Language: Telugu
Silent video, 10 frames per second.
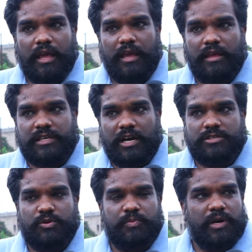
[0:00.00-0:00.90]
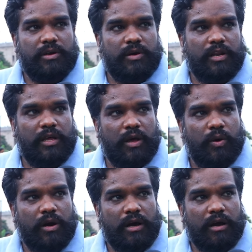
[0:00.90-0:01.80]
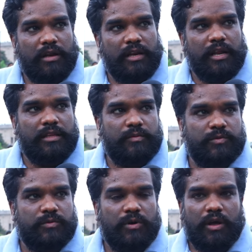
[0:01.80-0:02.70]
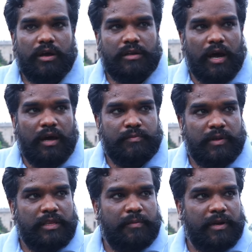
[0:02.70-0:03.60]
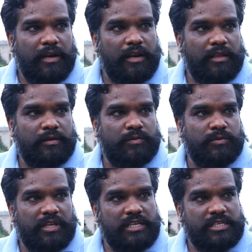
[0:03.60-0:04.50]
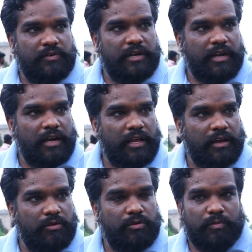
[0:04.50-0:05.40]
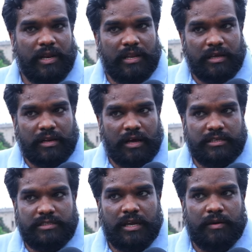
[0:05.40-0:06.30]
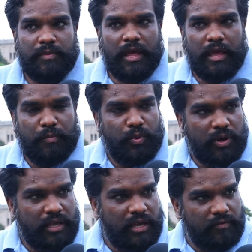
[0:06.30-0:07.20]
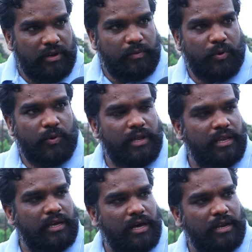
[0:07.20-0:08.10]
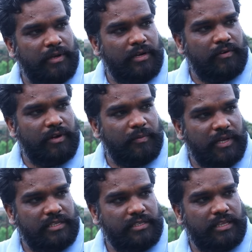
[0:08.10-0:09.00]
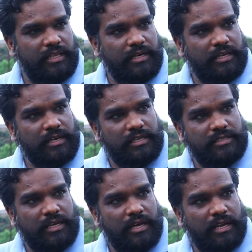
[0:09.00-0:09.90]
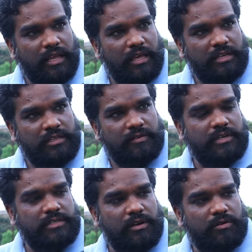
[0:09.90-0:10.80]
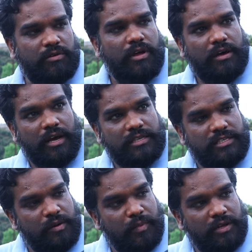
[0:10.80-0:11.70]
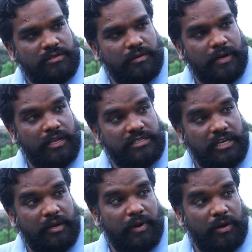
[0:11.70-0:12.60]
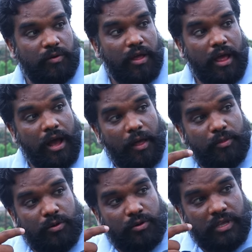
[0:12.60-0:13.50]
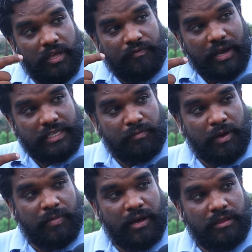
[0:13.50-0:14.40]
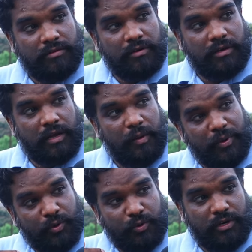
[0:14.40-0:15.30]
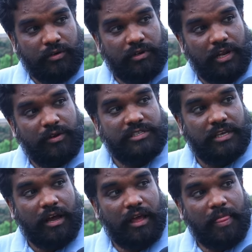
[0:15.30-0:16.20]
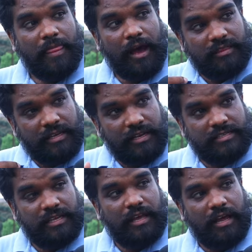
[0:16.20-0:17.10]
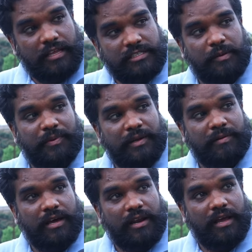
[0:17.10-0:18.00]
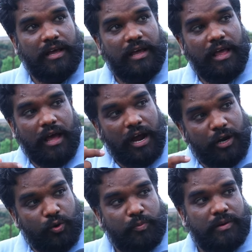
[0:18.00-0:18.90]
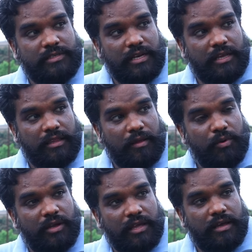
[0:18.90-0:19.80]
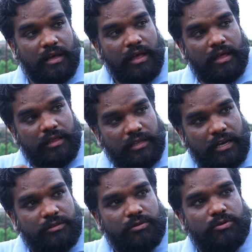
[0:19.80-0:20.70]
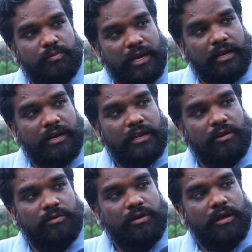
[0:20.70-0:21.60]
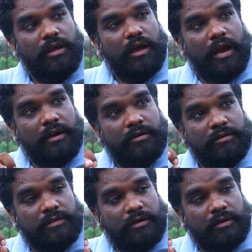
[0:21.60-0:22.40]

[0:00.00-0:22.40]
ఈ చార్ సోపారు అనే ఒక నినాదము రామ మందిరం అనే నినాదము త్రీ సెవెంటీ ఆర్టికల్ మళ్ళా రాజ్యాంగం ఈ ముఖ్యంగా వీళ్ళు పోవడానికి కారణమైనటువంటి పరిస్థితి ఏంటంటే రాజ్యాంగానికి రిజర్వేషన్లు రాజ్యాంగం మారుస్తామనే స్టేట్మెంట్లు అందులో ఈ ఫైజామాబాద్ ఎంపీ కూడా ఉన్నాడు లలిత్ సింగ్ అతనే అని చెప్పడం కారణంగా అక్కడ ఓడిపోవడం జరిగింది ముఖ్యంగా దళితులు మైనార్టీలు అండ్